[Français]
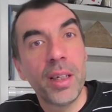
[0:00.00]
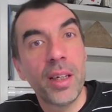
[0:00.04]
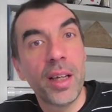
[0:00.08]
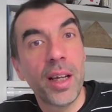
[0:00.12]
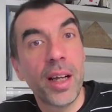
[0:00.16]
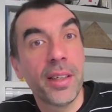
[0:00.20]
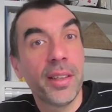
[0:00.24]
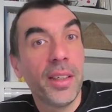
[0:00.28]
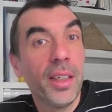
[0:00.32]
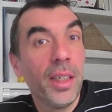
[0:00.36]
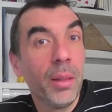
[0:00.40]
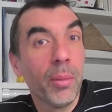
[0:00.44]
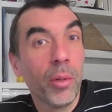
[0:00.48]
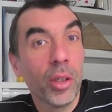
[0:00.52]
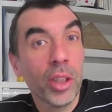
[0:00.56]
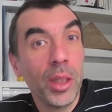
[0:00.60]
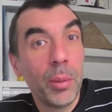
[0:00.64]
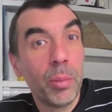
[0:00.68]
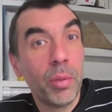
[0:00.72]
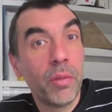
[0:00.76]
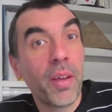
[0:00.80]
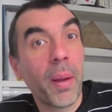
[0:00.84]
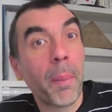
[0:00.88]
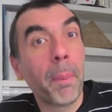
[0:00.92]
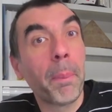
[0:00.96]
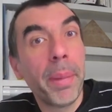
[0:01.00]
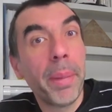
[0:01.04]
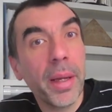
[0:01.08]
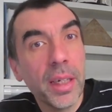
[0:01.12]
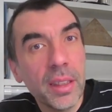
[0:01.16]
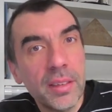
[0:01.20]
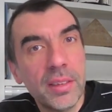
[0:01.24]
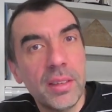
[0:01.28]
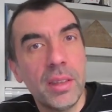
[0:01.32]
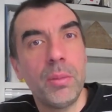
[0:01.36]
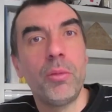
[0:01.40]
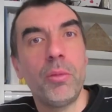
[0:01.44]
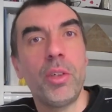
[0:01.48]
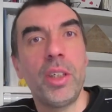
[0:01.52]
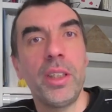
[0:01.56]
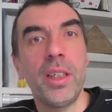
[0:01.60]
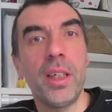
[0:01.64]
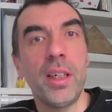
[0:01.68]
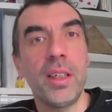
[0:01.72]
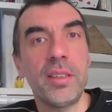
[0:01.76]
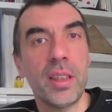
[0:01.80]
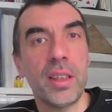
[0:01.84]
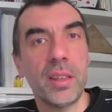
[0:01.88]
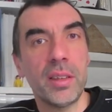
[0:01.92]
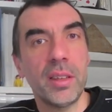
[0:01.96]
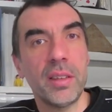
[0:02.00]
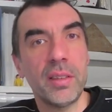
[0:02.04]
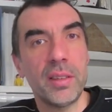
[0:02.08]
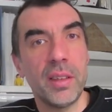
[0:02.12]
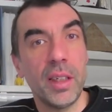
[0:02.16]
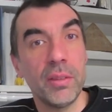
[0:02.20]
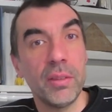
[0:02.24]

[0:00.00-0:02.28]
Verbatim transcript: un élément qui peut faire perdre ses moyens à certains élèves.